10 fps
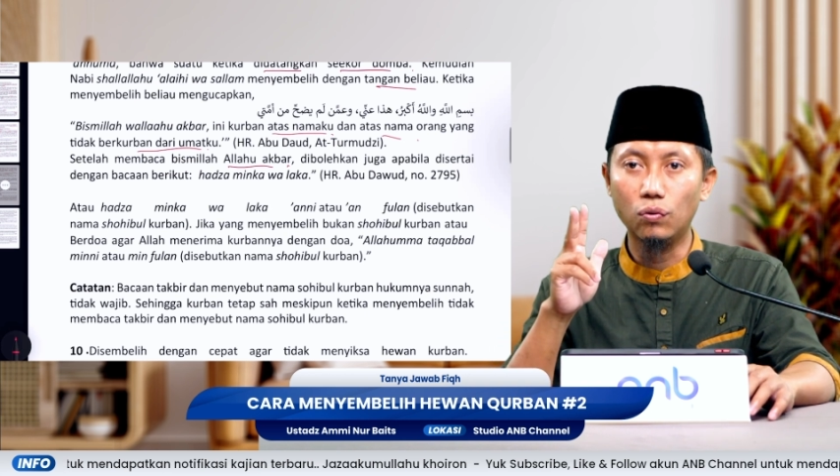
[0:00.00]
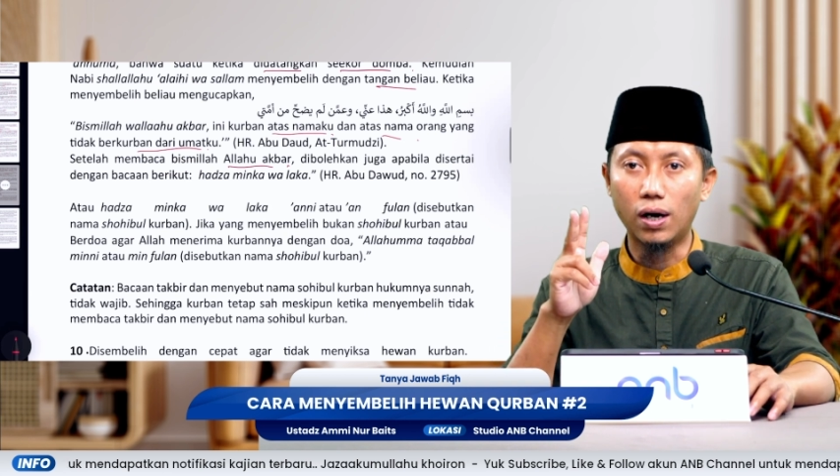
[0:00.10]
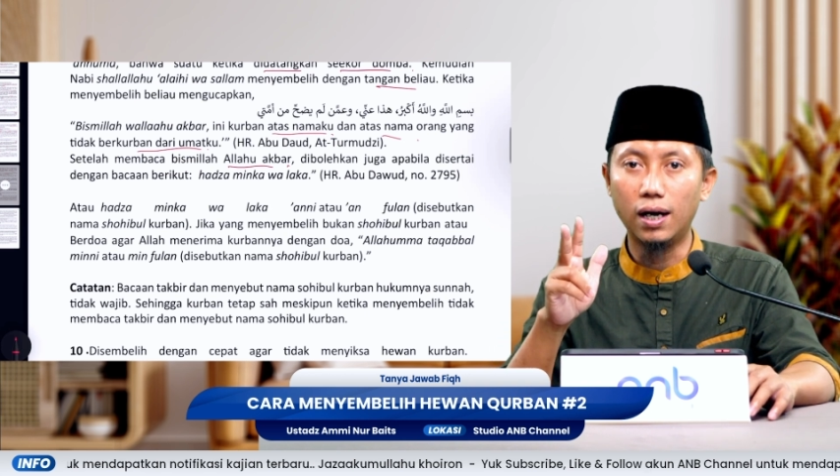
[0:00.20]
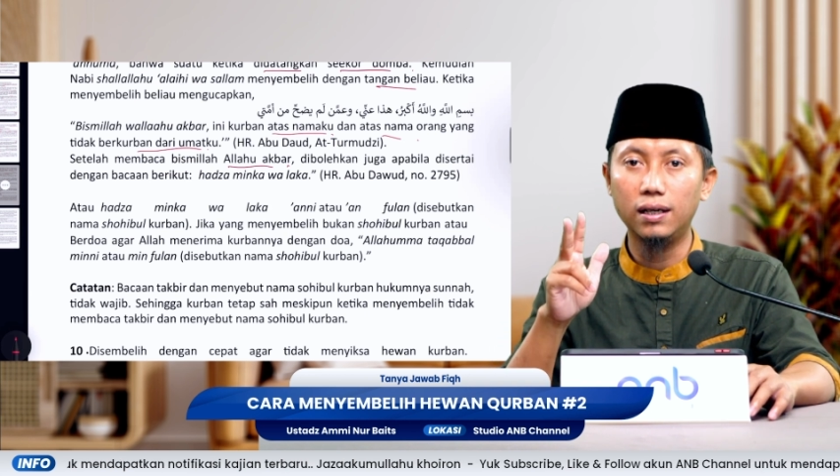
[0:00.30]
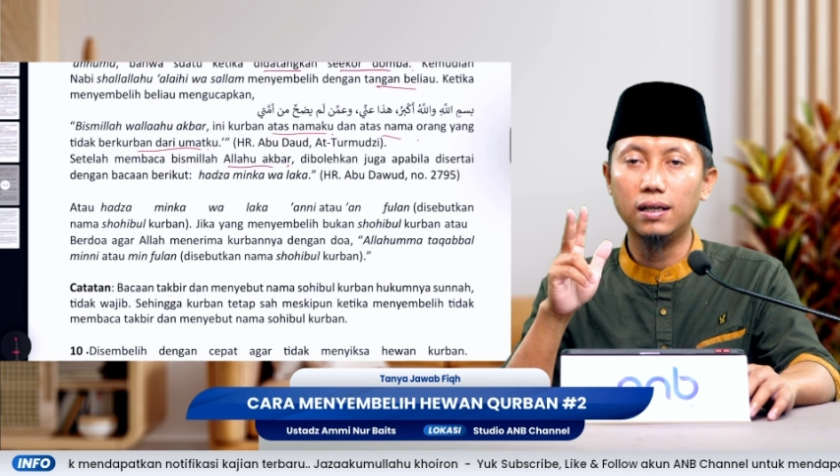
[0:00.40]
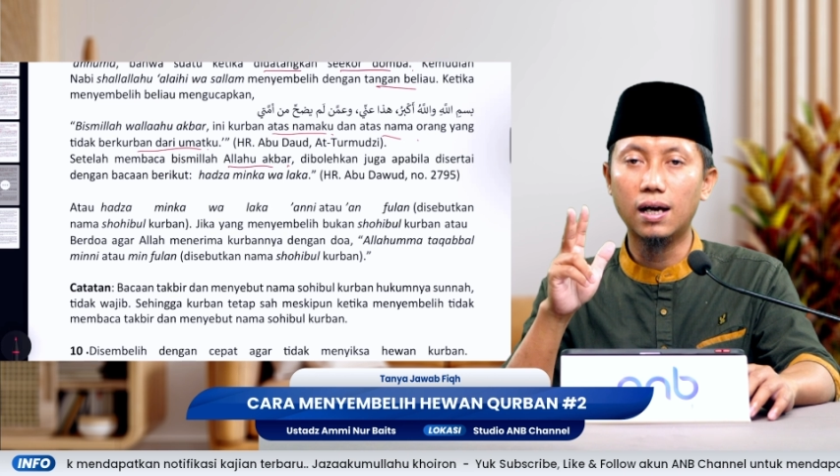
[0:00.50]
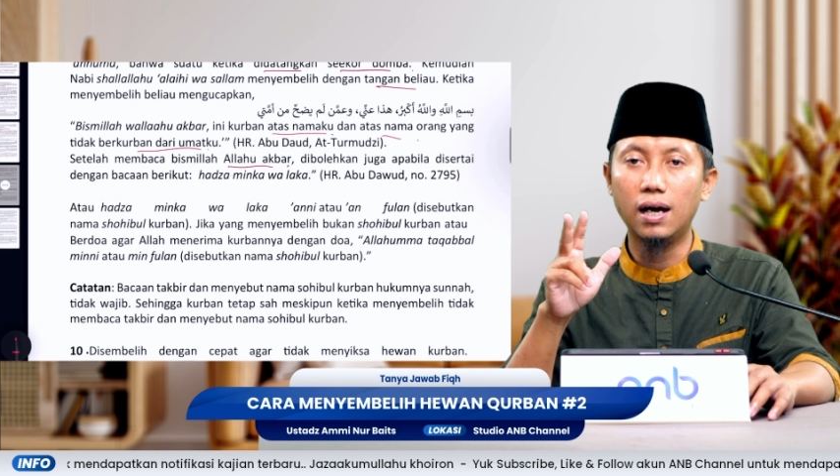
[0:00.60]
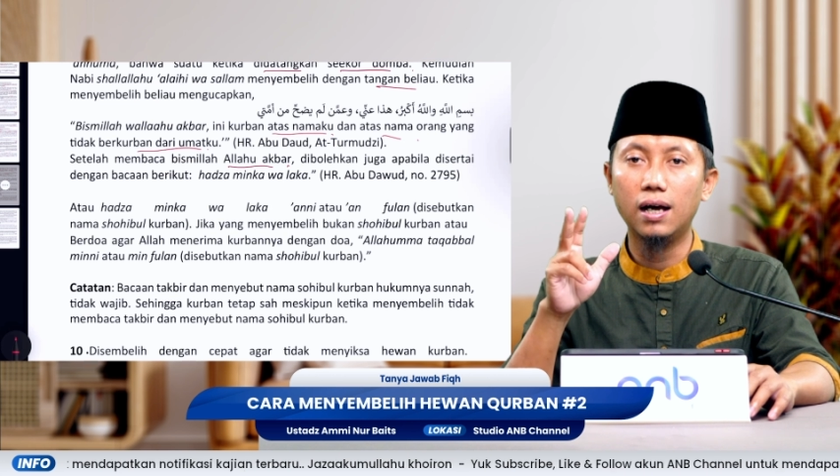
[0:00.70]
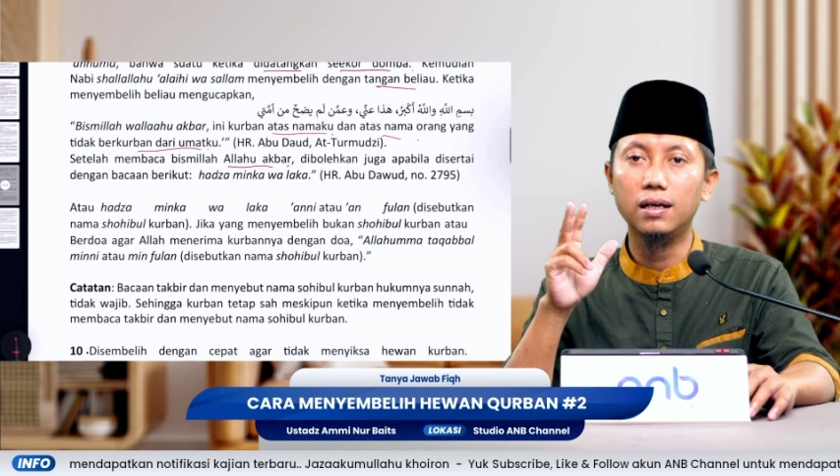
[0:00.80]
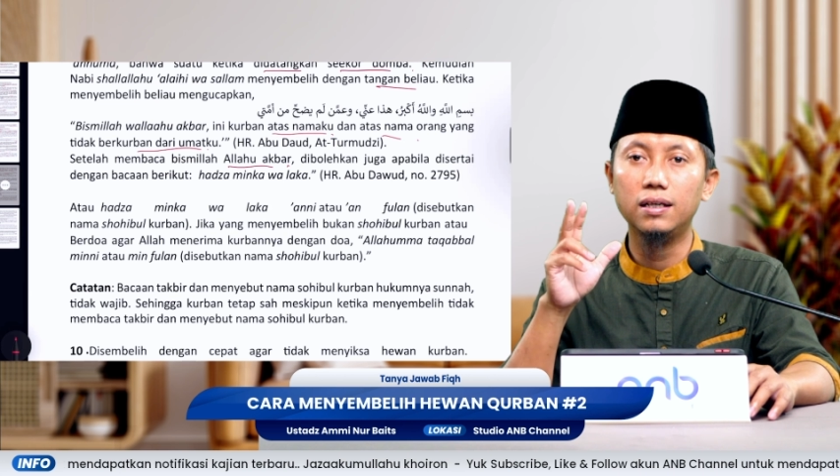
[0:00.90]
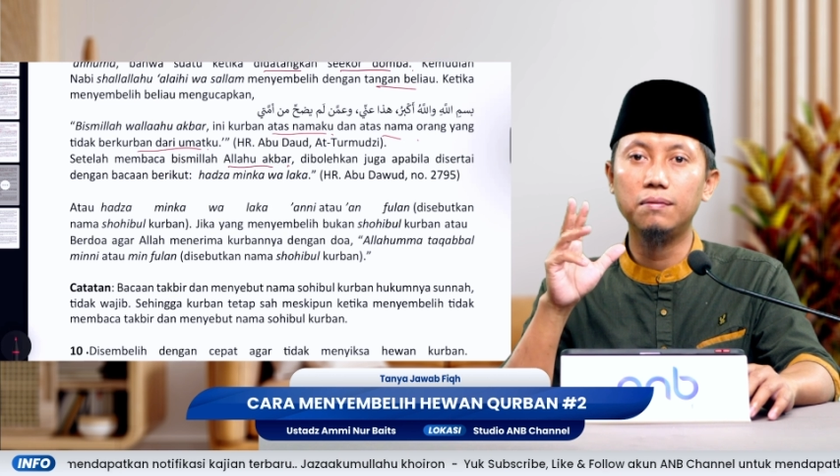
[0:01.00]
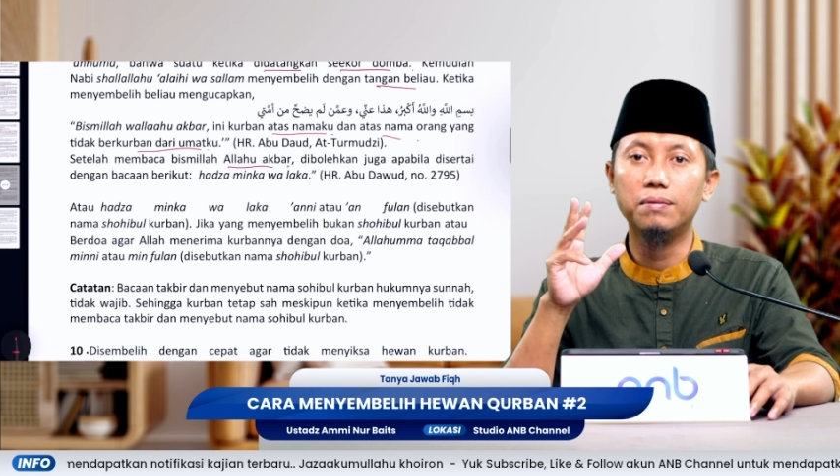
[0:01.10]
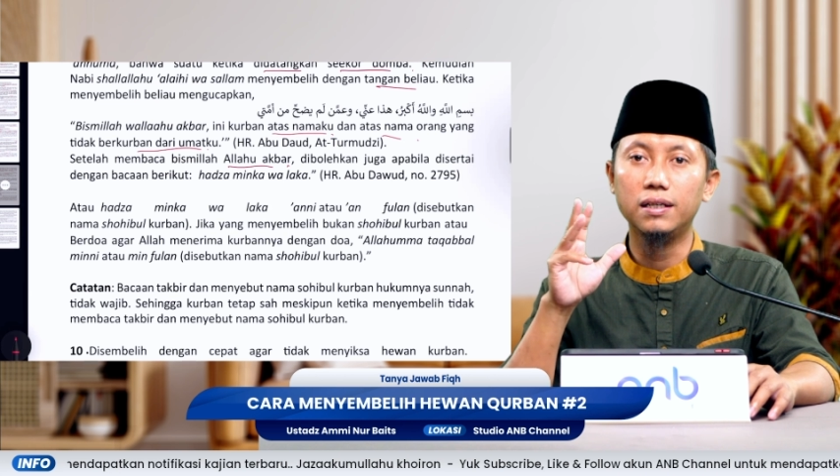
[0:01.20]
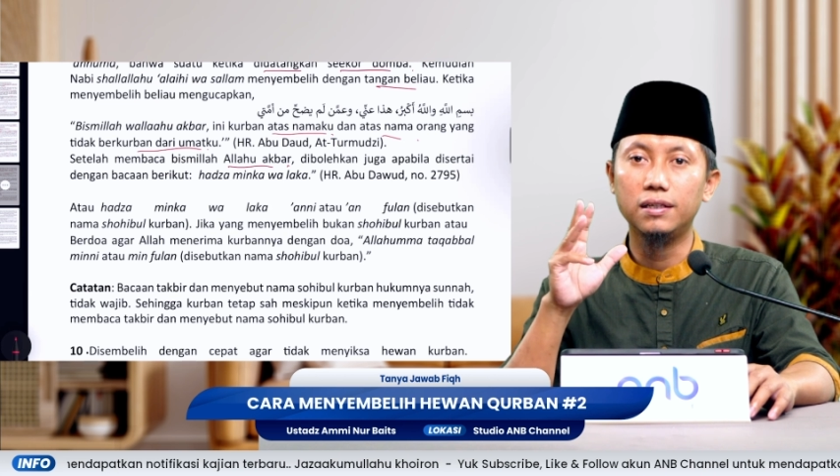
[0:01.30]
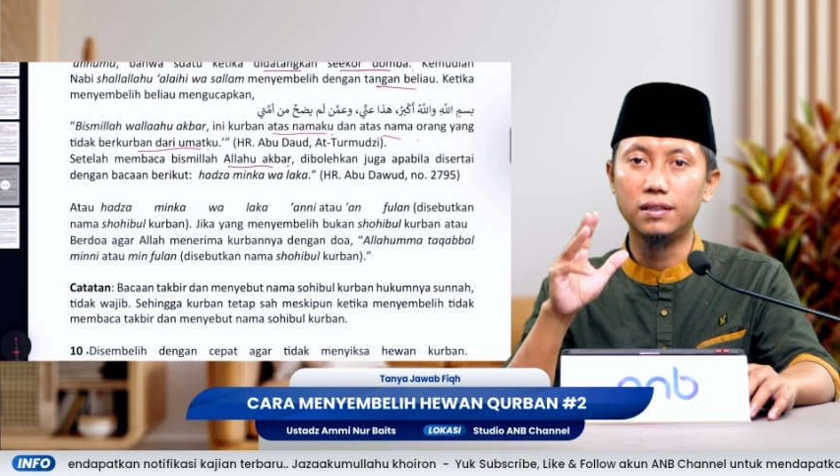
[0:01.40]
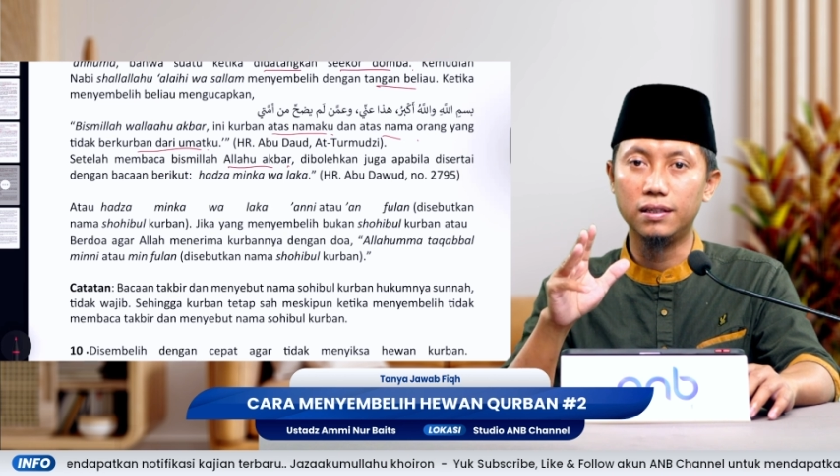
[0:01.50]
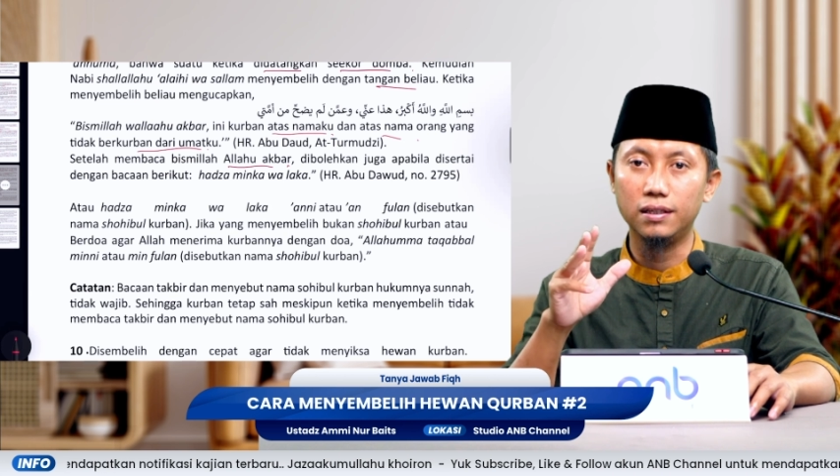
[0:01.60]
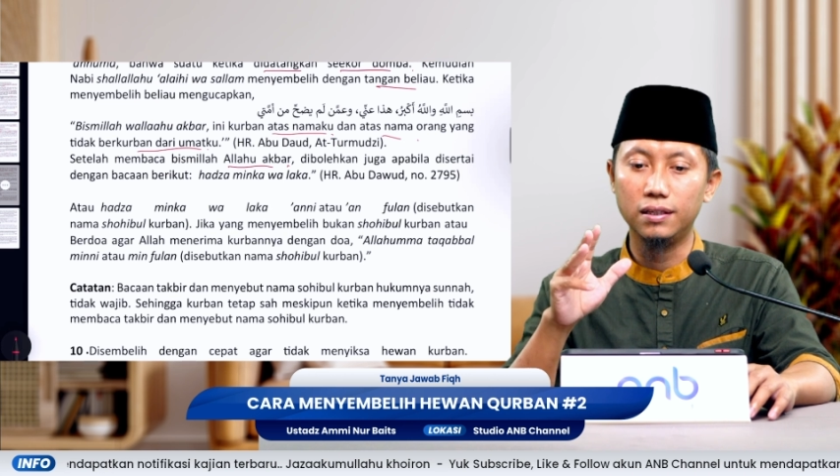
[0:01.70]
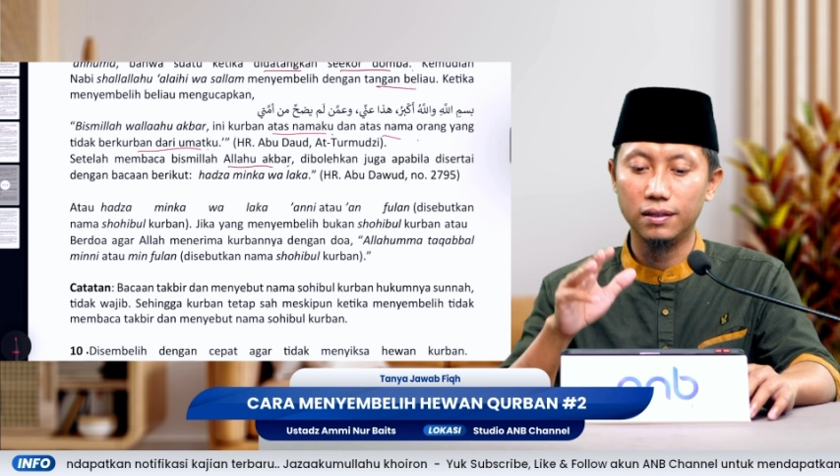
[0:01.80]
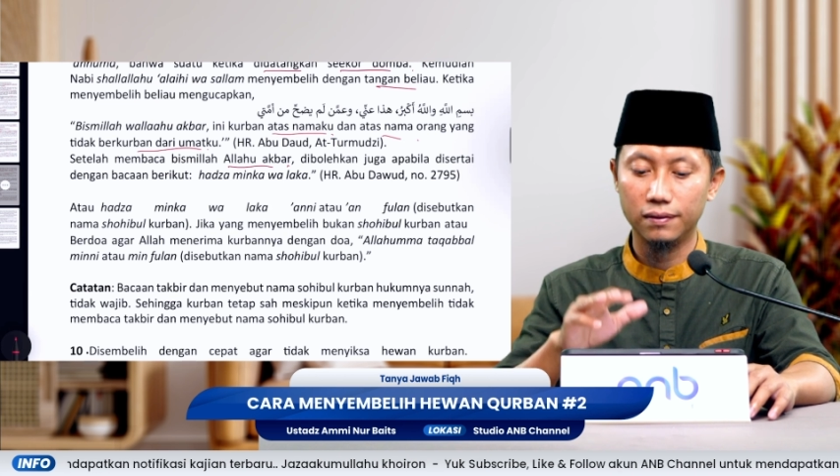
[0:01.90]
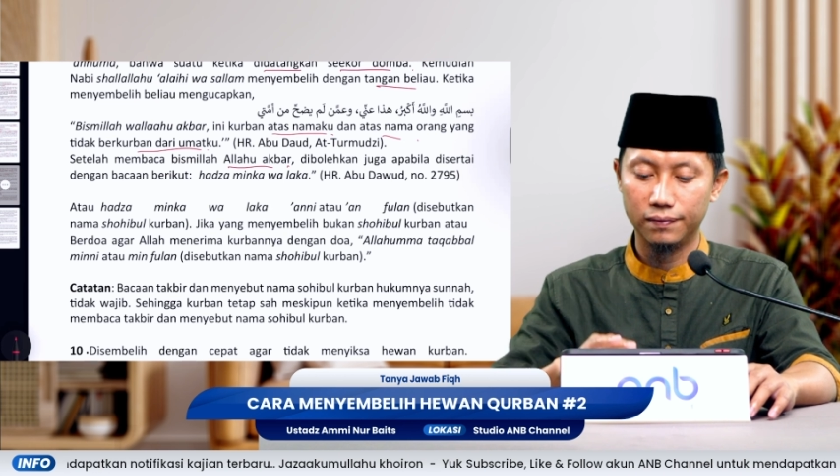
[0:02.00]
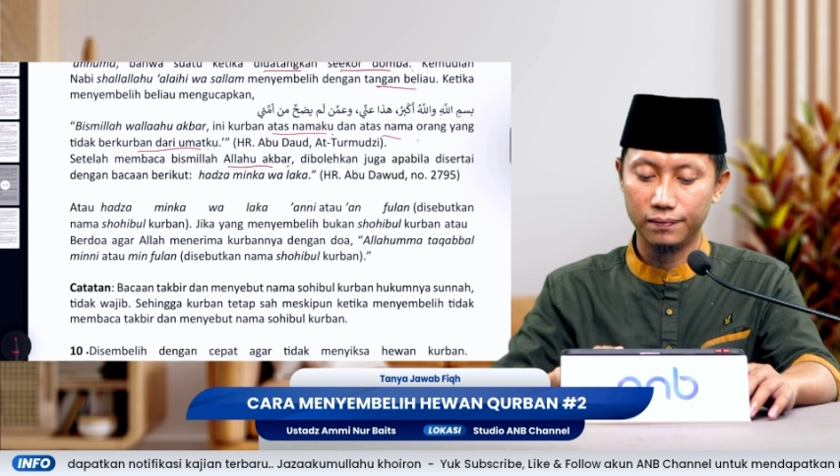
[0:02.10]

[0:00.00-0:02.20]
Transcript: wa an ahli baiti.